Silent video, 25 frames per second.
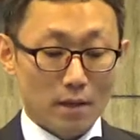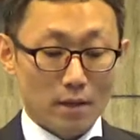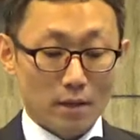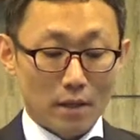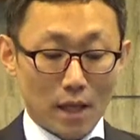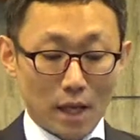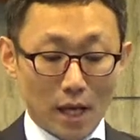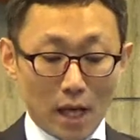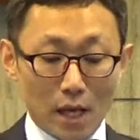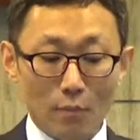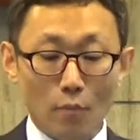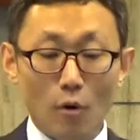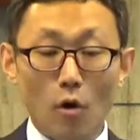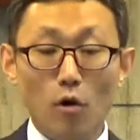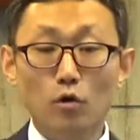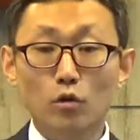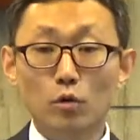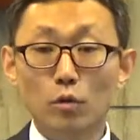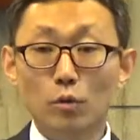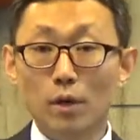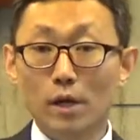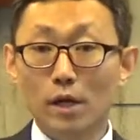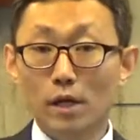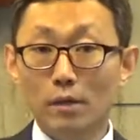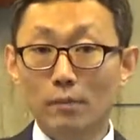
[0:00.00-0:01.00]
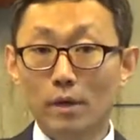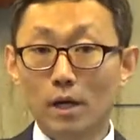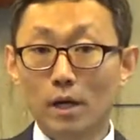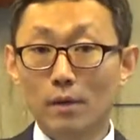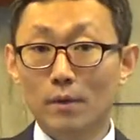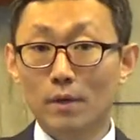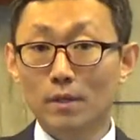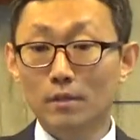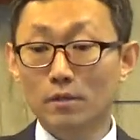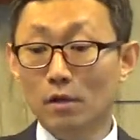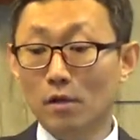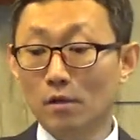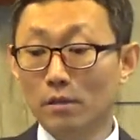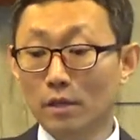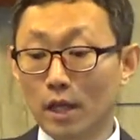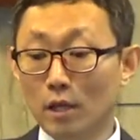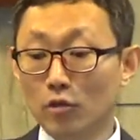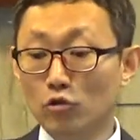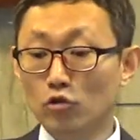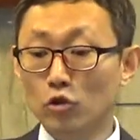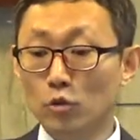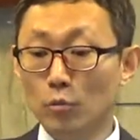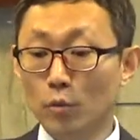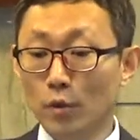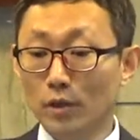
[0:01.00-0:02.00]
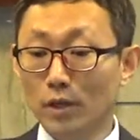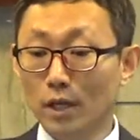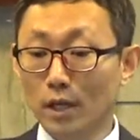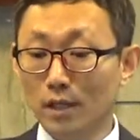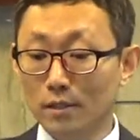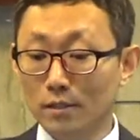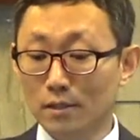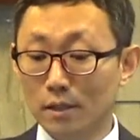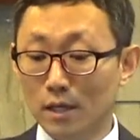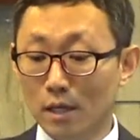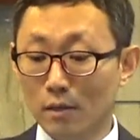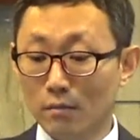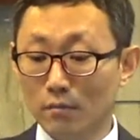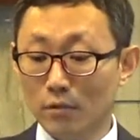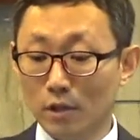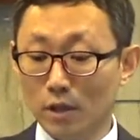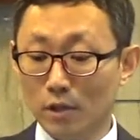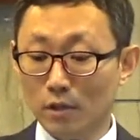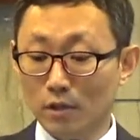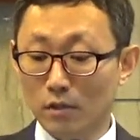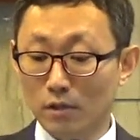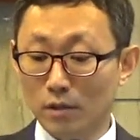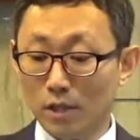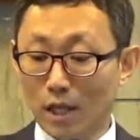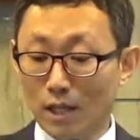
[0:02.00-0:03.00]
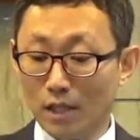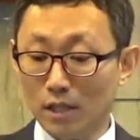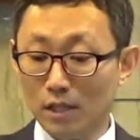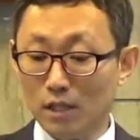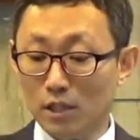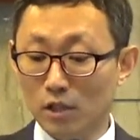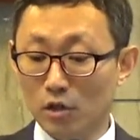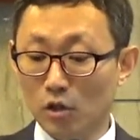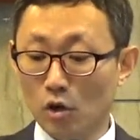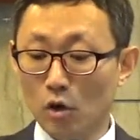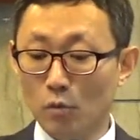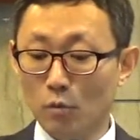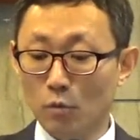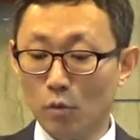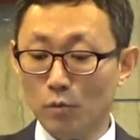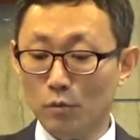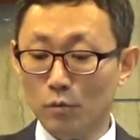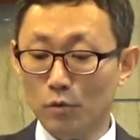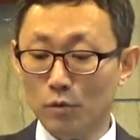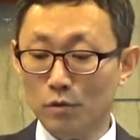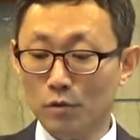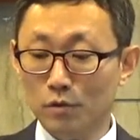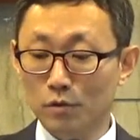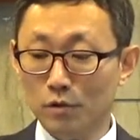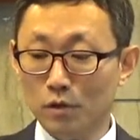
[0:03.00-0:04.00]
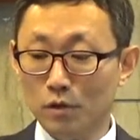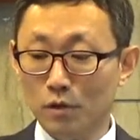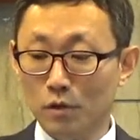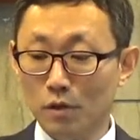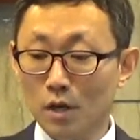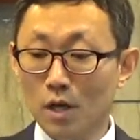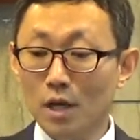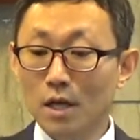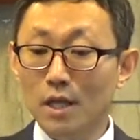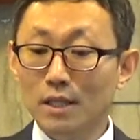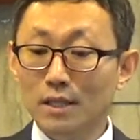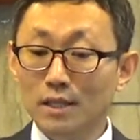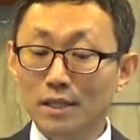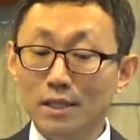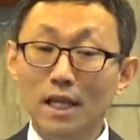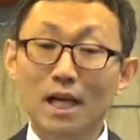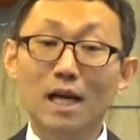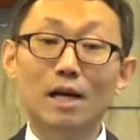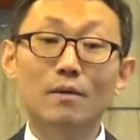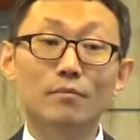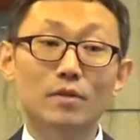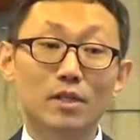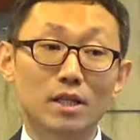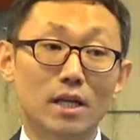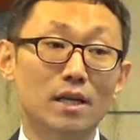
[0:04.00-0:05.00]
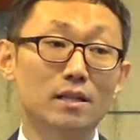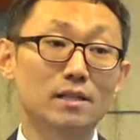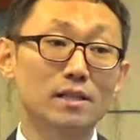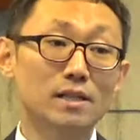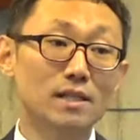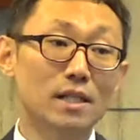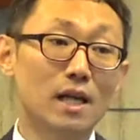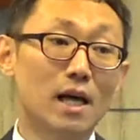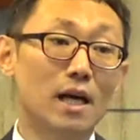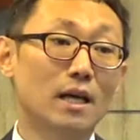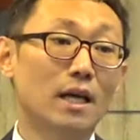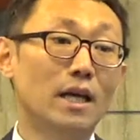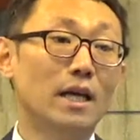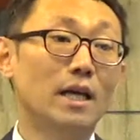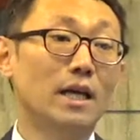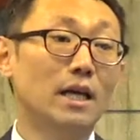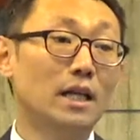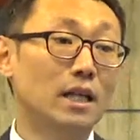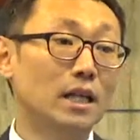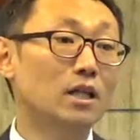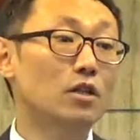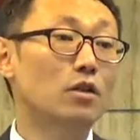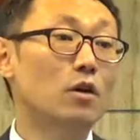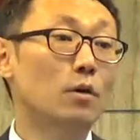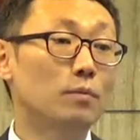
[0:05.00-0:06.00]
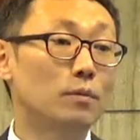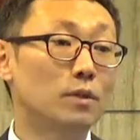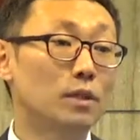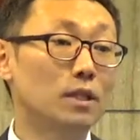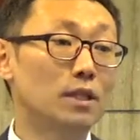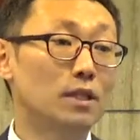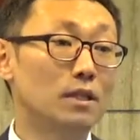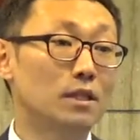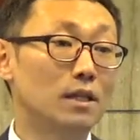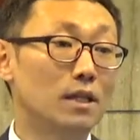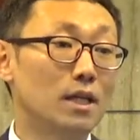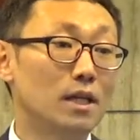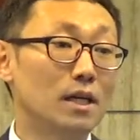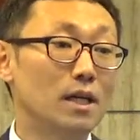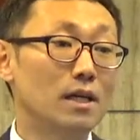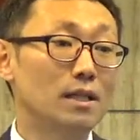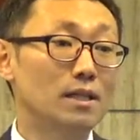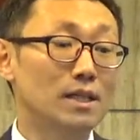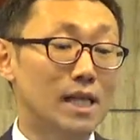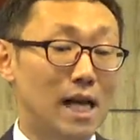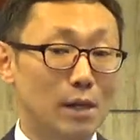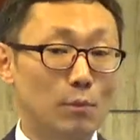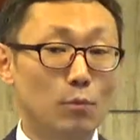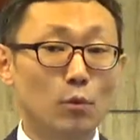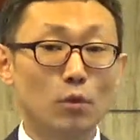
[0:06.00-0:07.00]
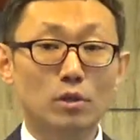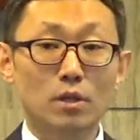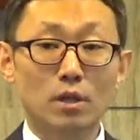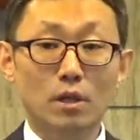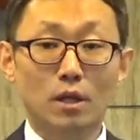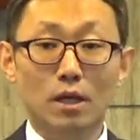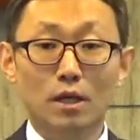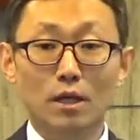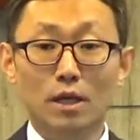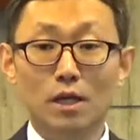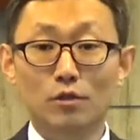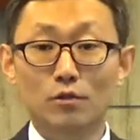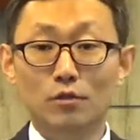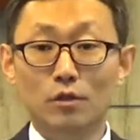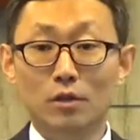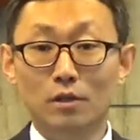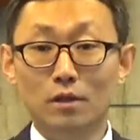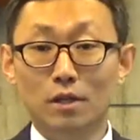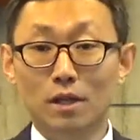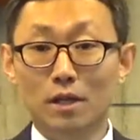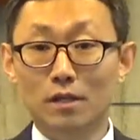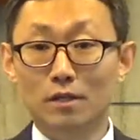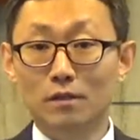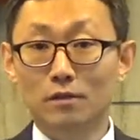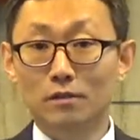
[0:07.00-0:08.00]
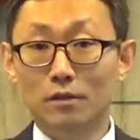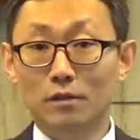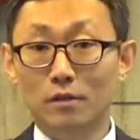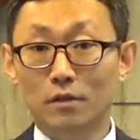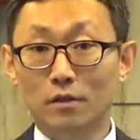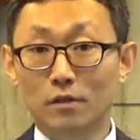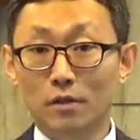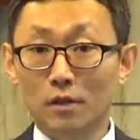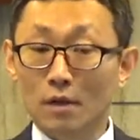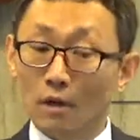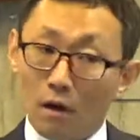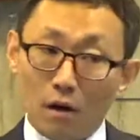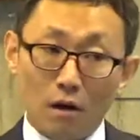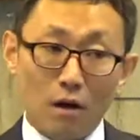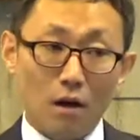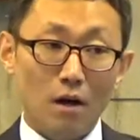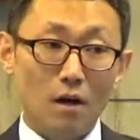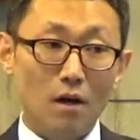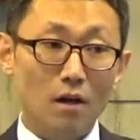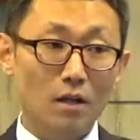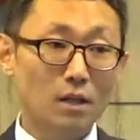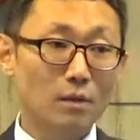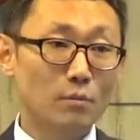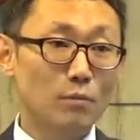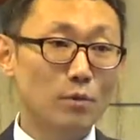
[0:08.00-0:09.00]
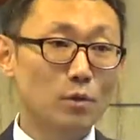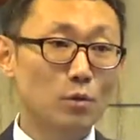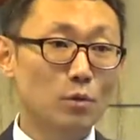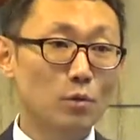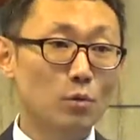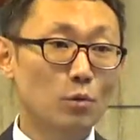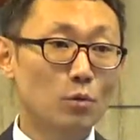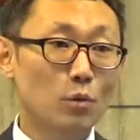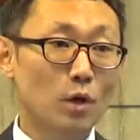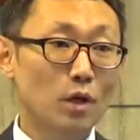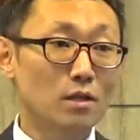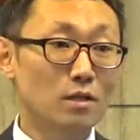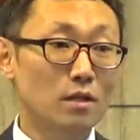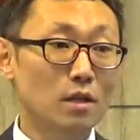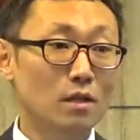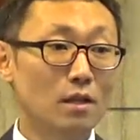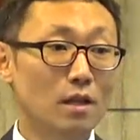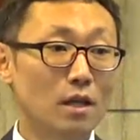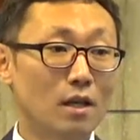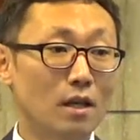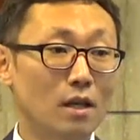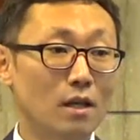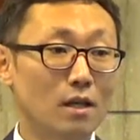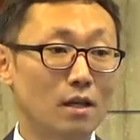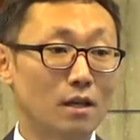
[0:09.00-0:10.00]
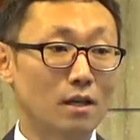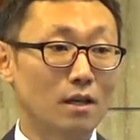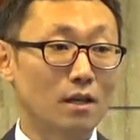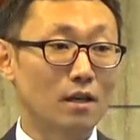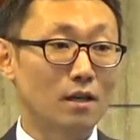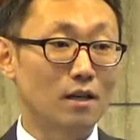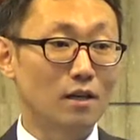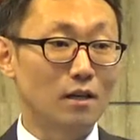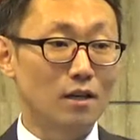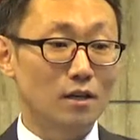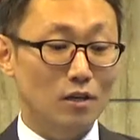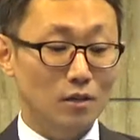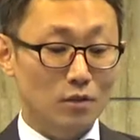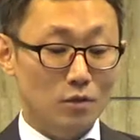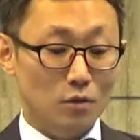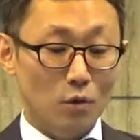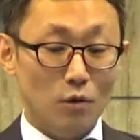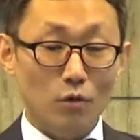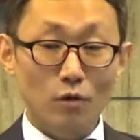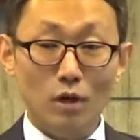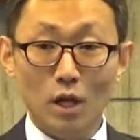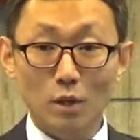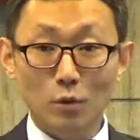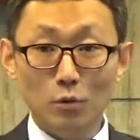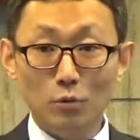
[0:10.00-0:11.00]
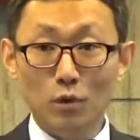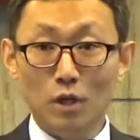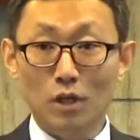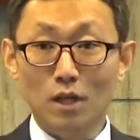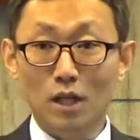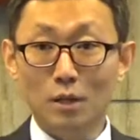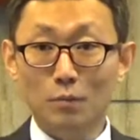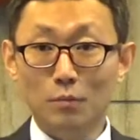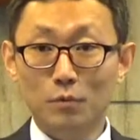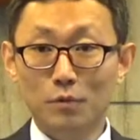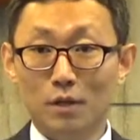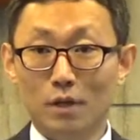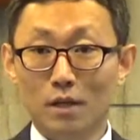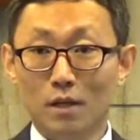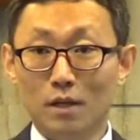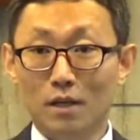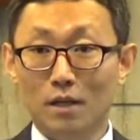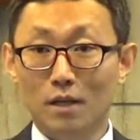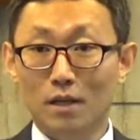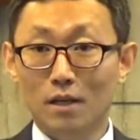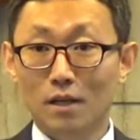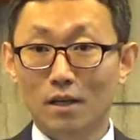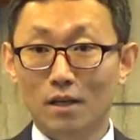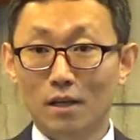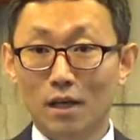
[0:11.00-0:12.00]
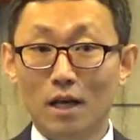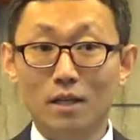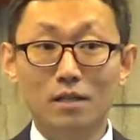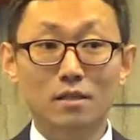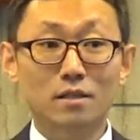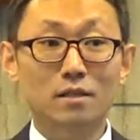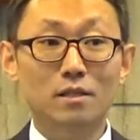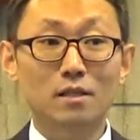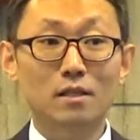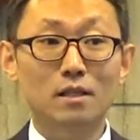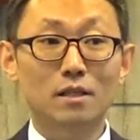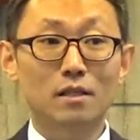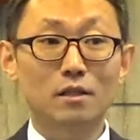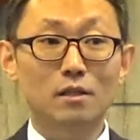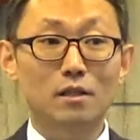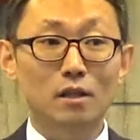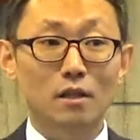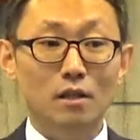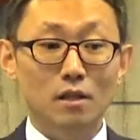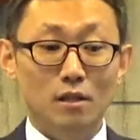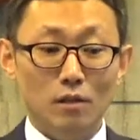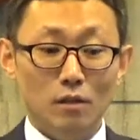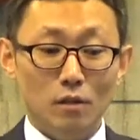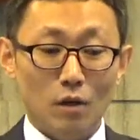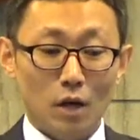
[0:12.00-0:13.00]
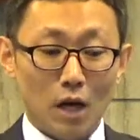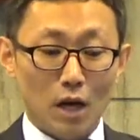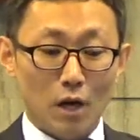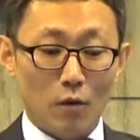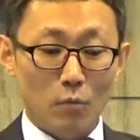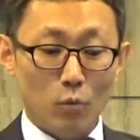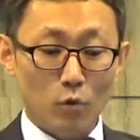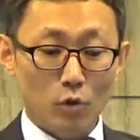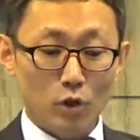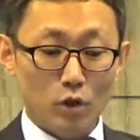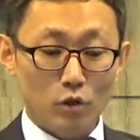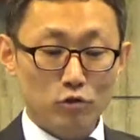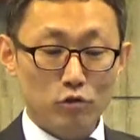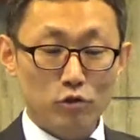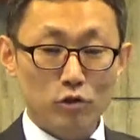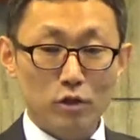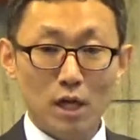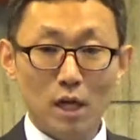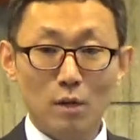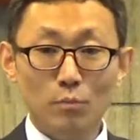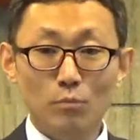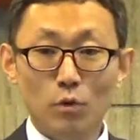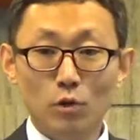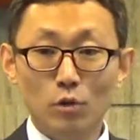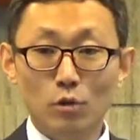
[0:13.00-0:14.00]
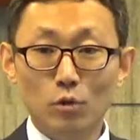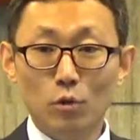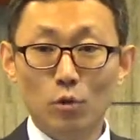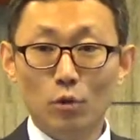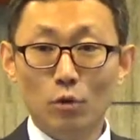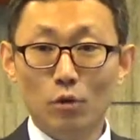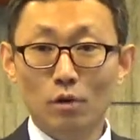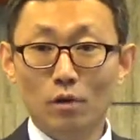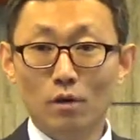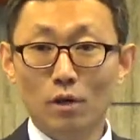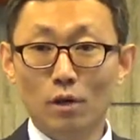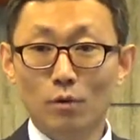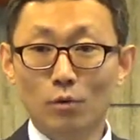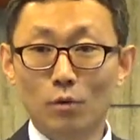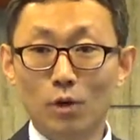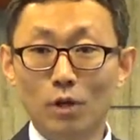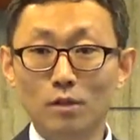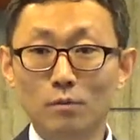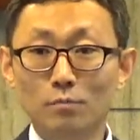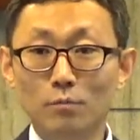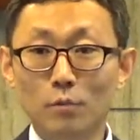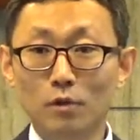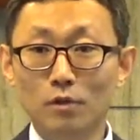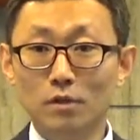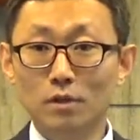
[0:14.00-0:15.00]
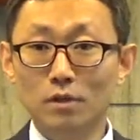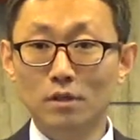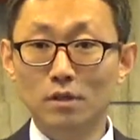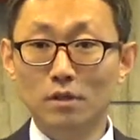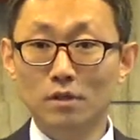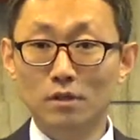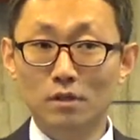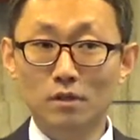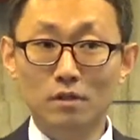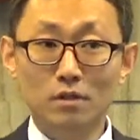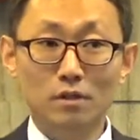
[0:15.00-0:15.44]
내가 먹으로 알미암아서내 주변에 있는 사람들이 그걸 날 지켜봄으로써 그 사람들이 신앙이 있든 없든 잘못 생각할 수 있다는 라 거예요. 하나님 아, 믿어도 괜찮네. 저렇게 도 되나 보네. 같이 뭐 일주일에 한 번은 교회 가고 한 번은